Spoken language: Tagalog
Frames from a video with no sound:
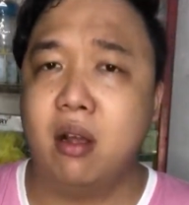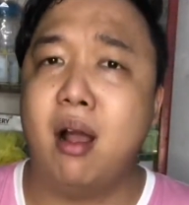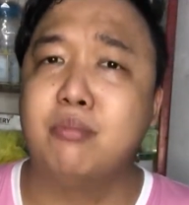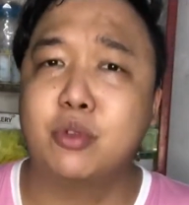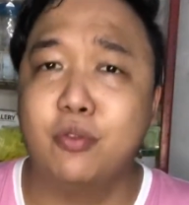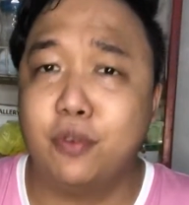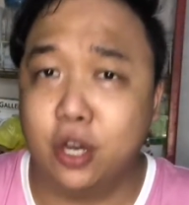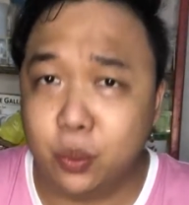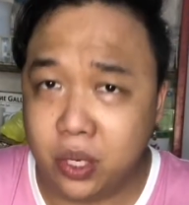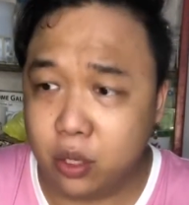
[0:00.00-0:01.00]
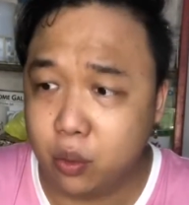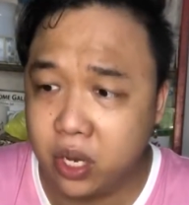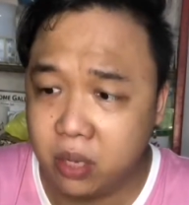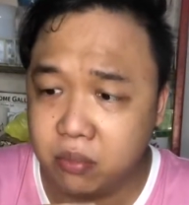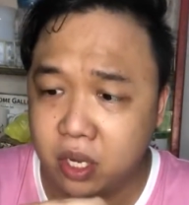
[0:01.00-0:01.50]
I'm so fond with
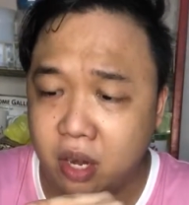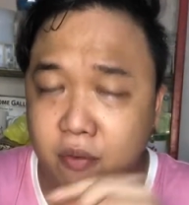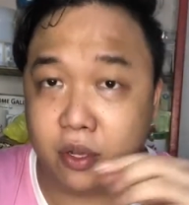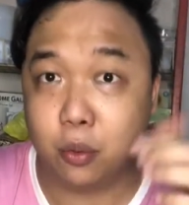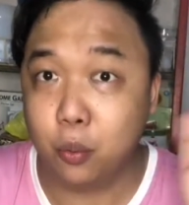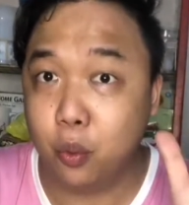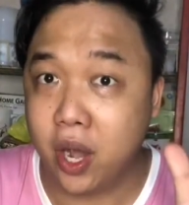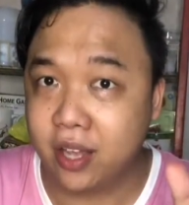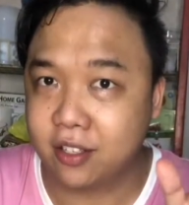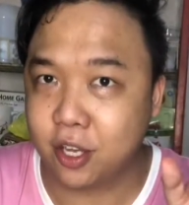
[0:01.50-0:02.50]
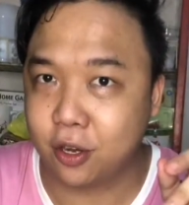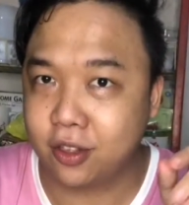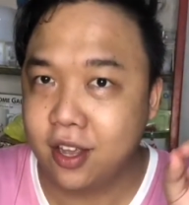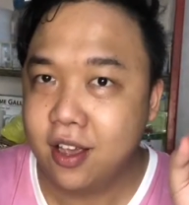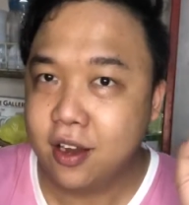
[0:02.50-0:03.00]
creams and everything white.
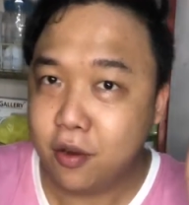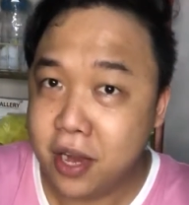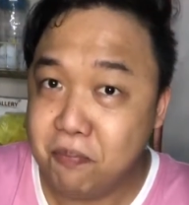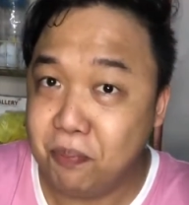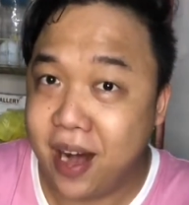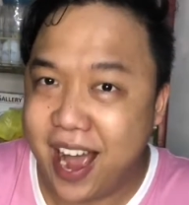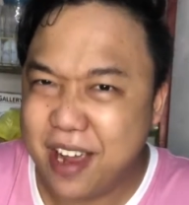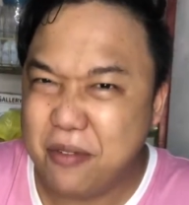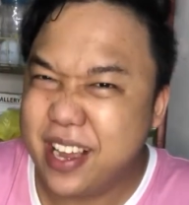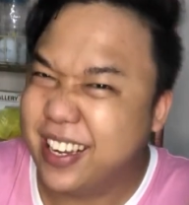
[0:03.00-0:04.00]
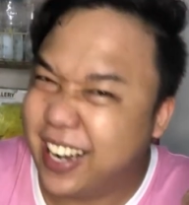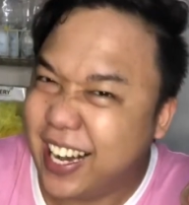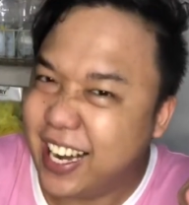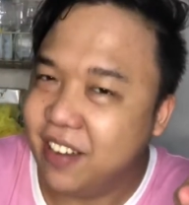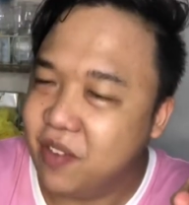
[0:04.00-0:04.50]
Charot! Cream pie! Oh my
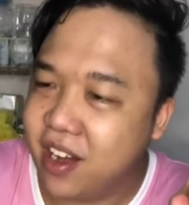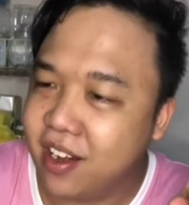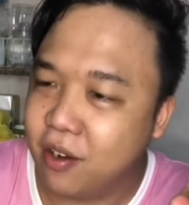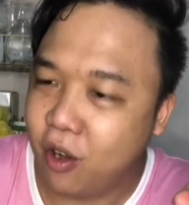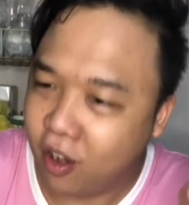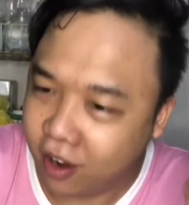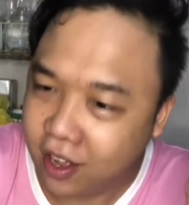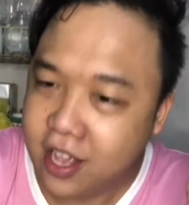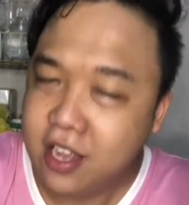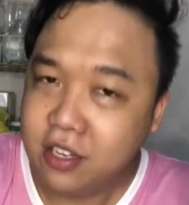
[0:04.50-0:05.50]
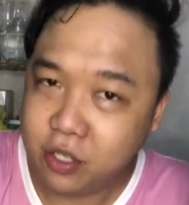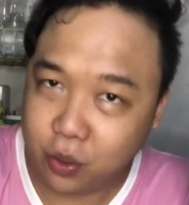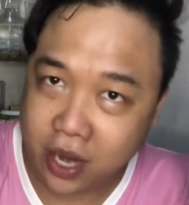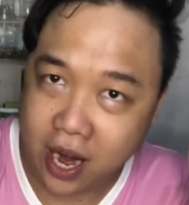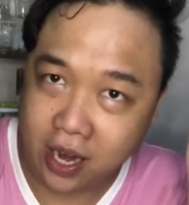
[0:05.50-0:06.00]
God! Very wrong.
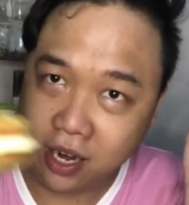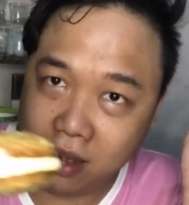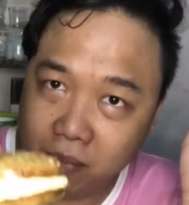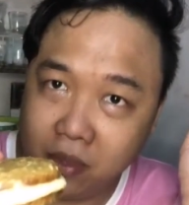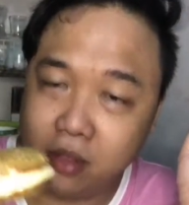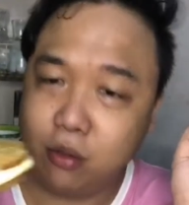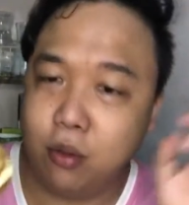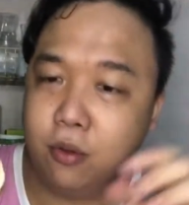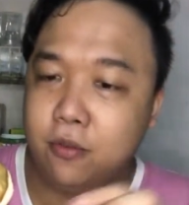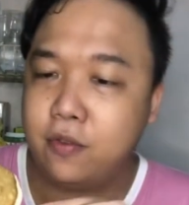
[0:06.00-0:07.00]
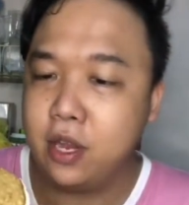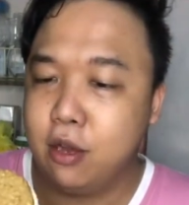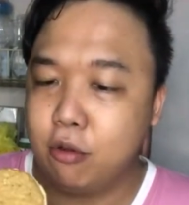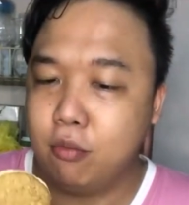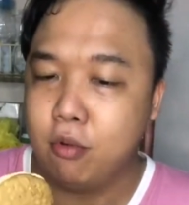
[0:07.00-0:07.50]
So yan, um, ito yung
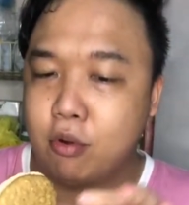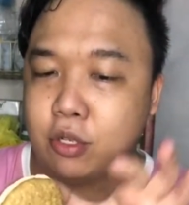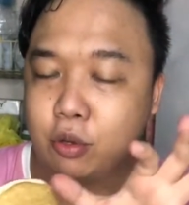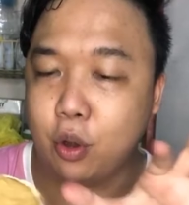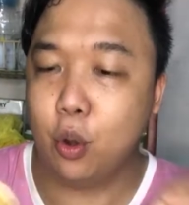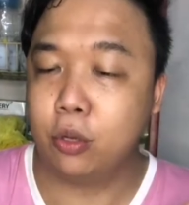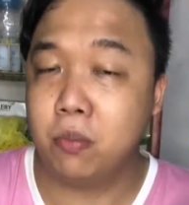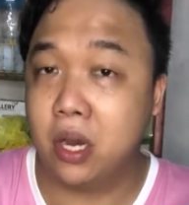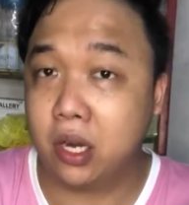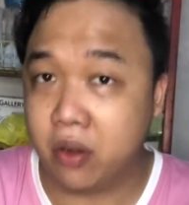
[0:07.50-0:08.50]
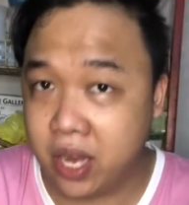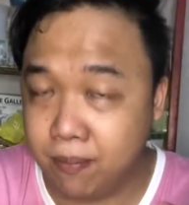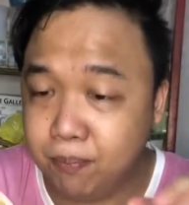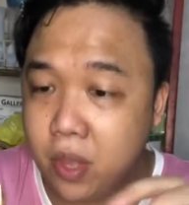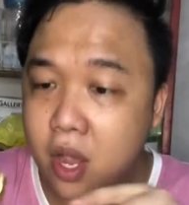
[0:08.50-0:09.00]
feeling ko magugustuhan. Oatmeal
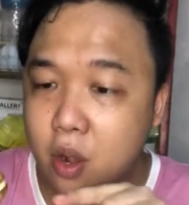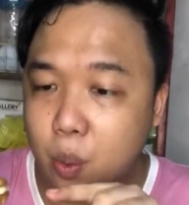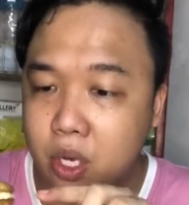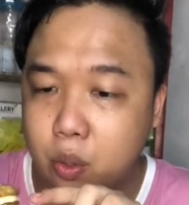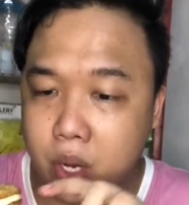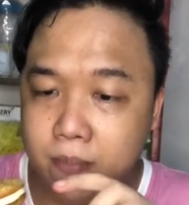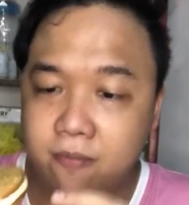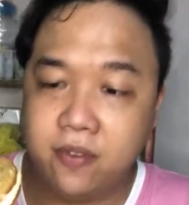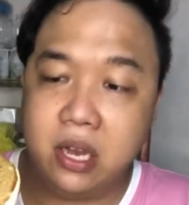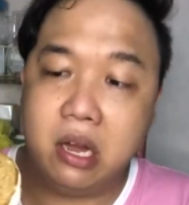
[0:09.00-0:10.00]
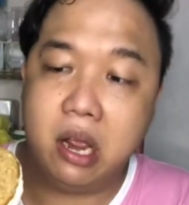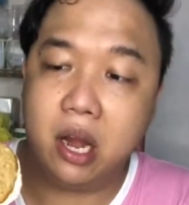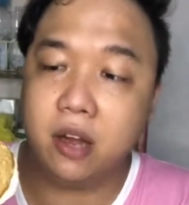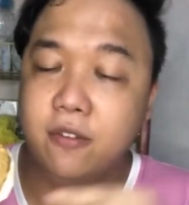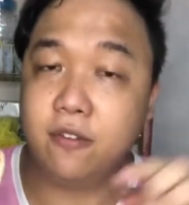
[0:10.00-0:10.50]
cream with cream
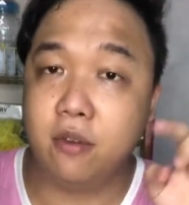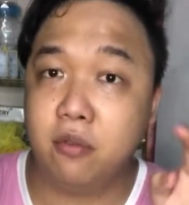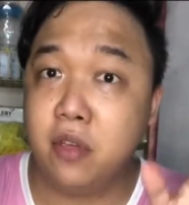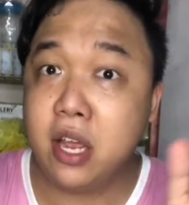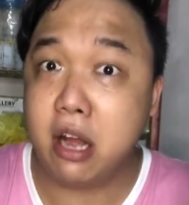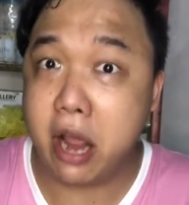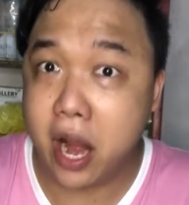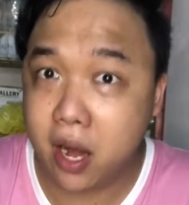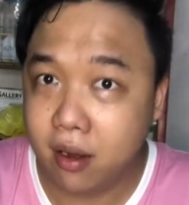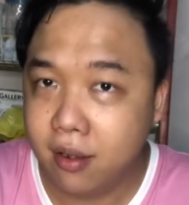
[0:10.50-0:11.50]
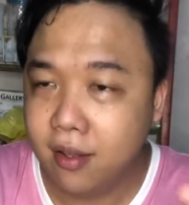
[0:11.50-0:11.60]
feeling. Feeling?